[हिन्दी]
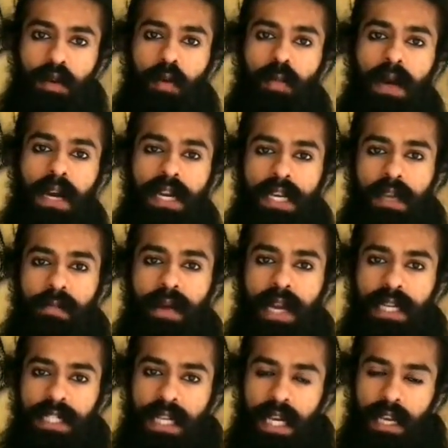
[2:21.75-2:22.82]
को पकड़ के
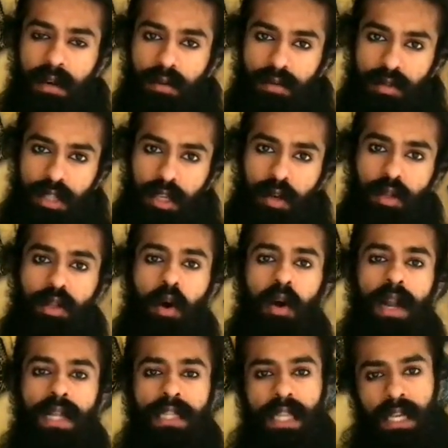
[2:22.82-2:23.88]
बैठ जाएं और उसी को
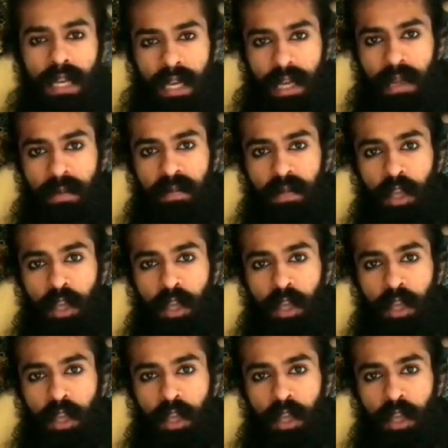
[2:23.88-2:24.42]
दोहराते रहें